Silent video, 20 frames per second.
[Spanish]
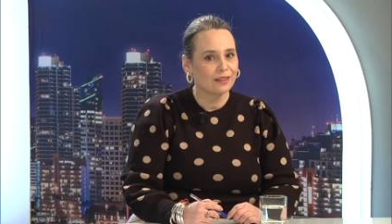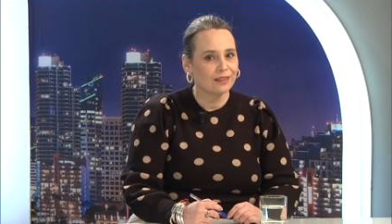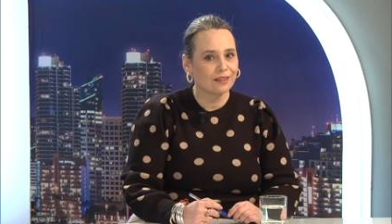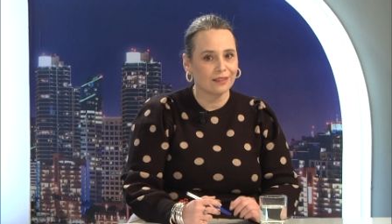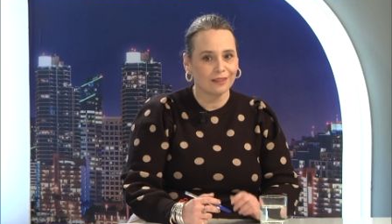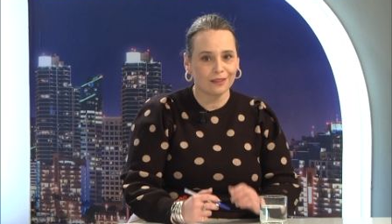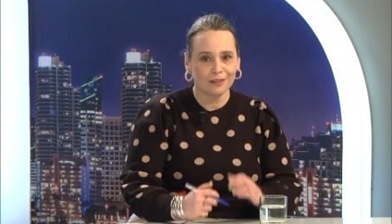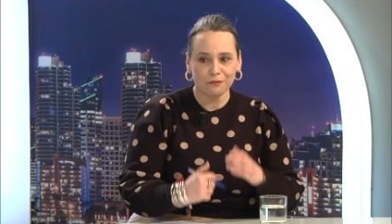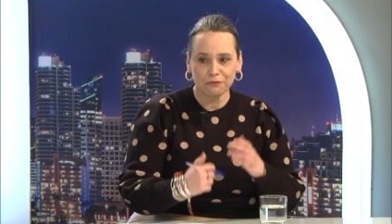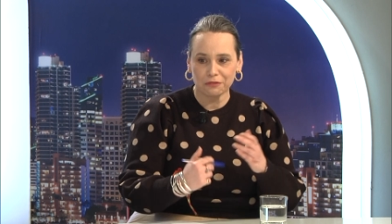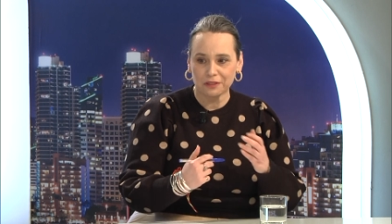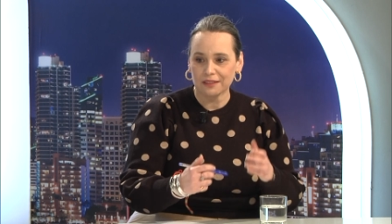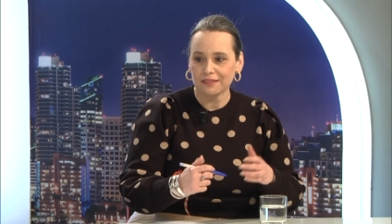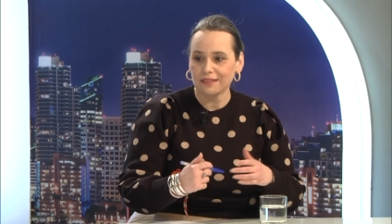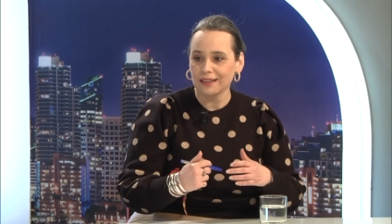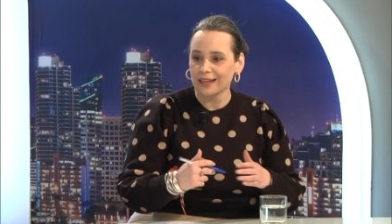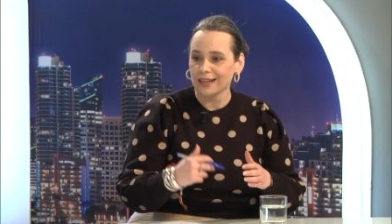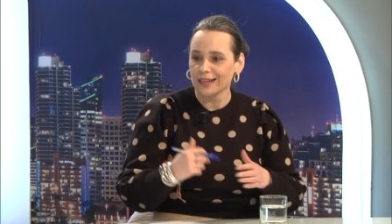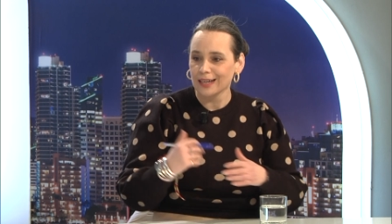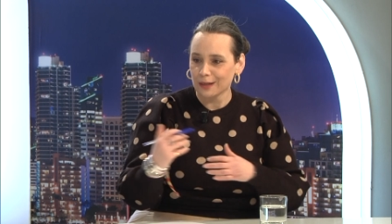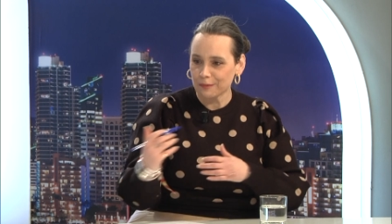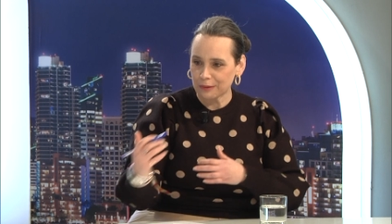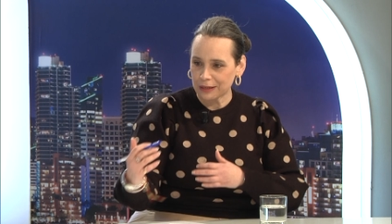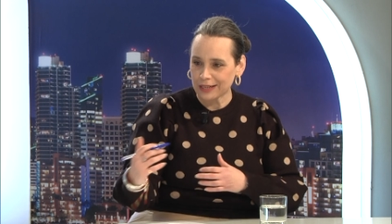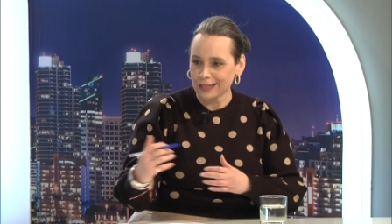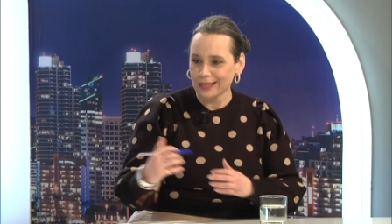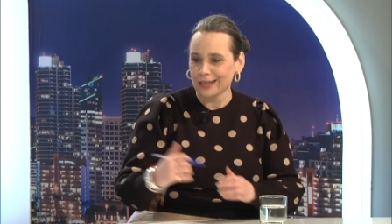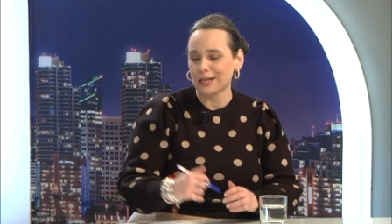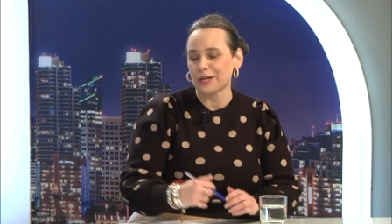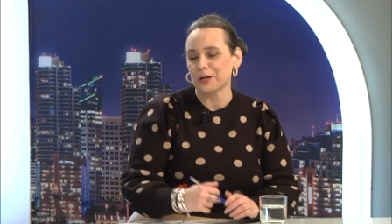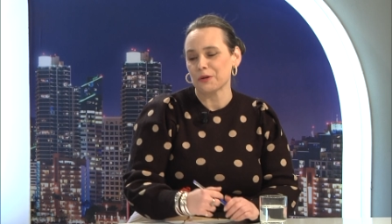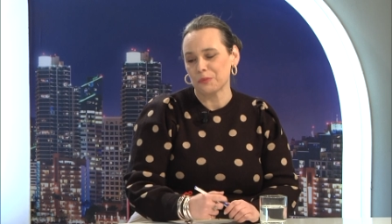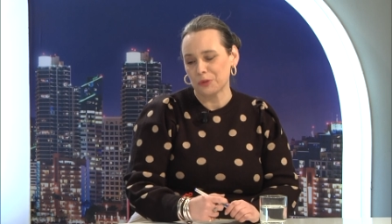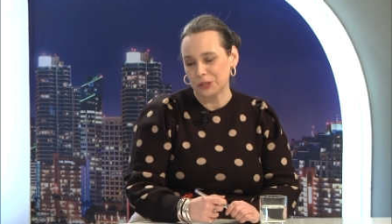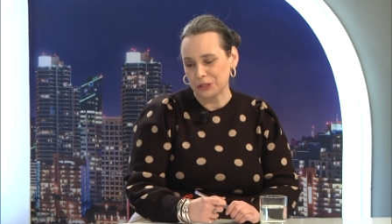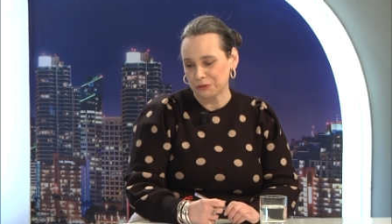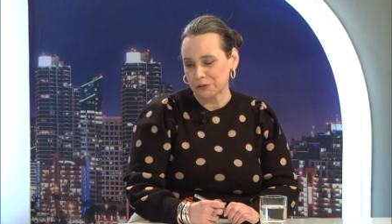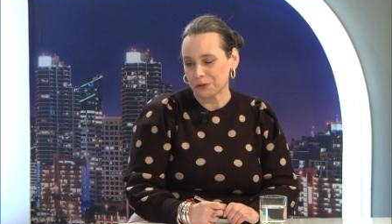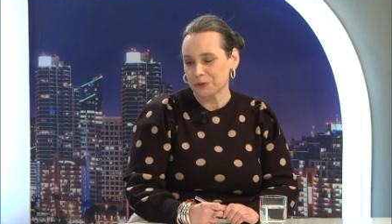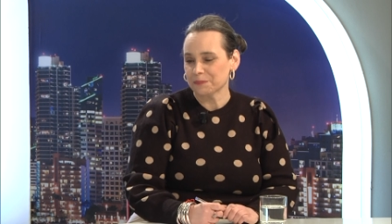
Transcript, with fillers: eh, frente a las cámaras y al lado vuestro.